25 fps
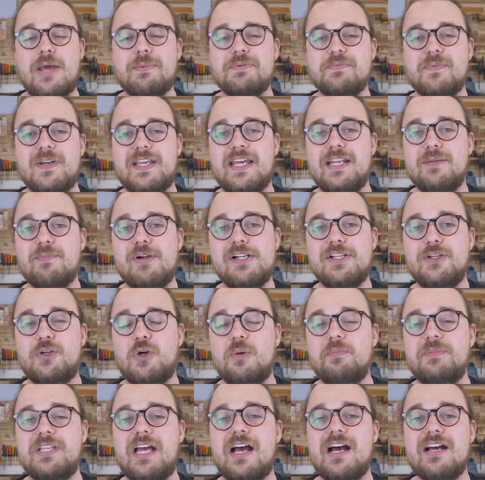Schreibt es mal gerne mal in die
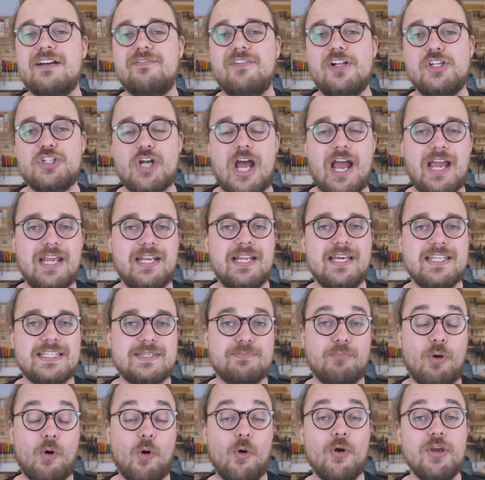Kommentare, welche
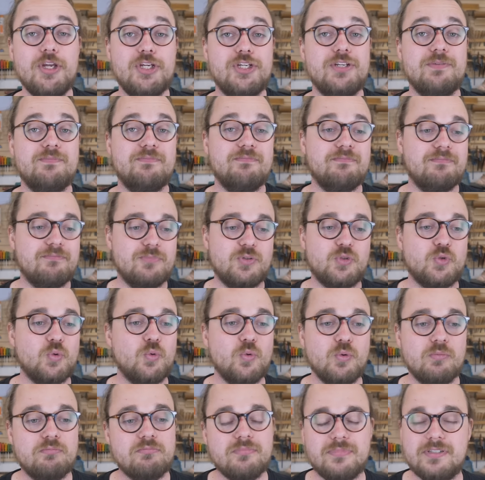Highlights bei euch
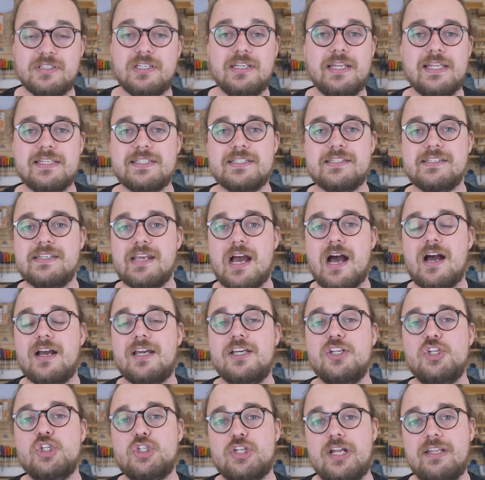so die letzten
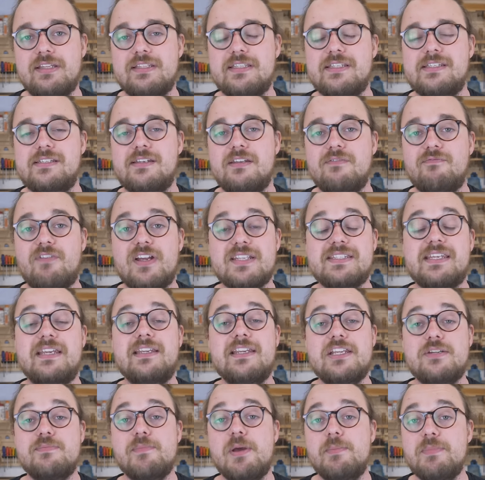Jahre entstanden sind, was ihr
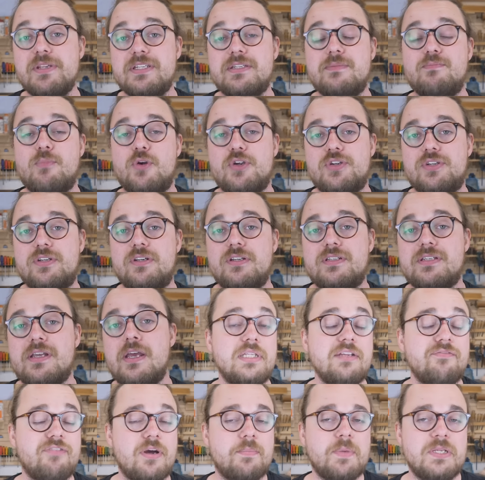nicht mehr missen
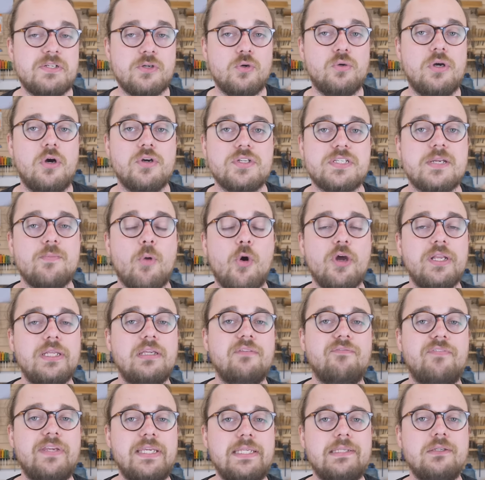möchtet. Die Verbesserung aus dem
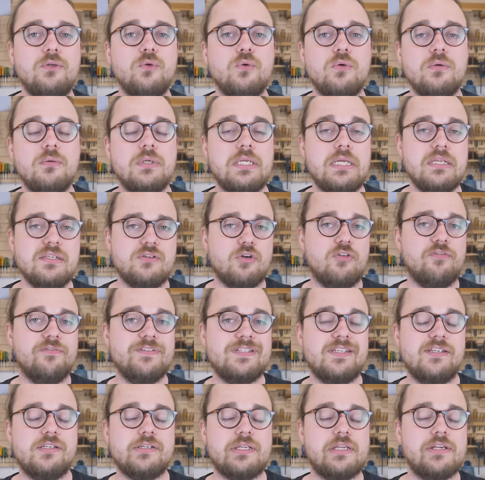heutigen Video ist
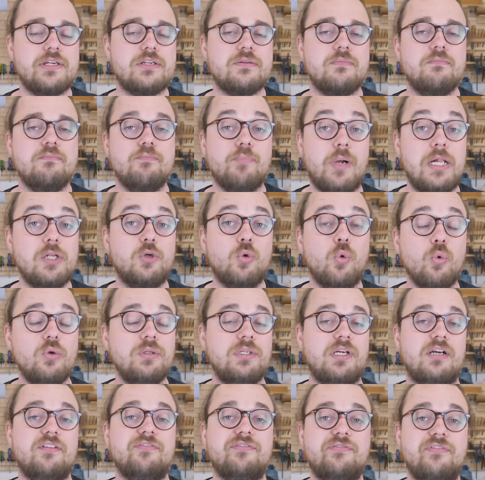offensichtlich ein
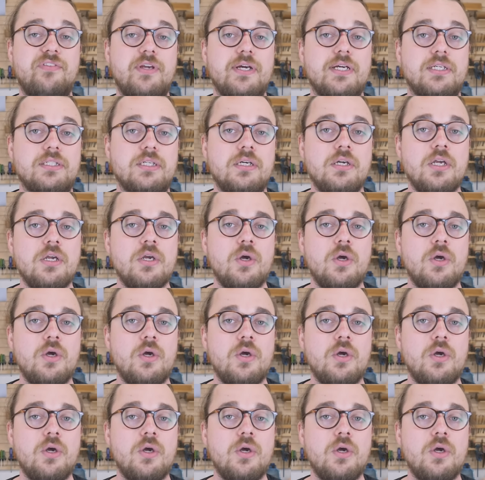Balkonkraftwerk.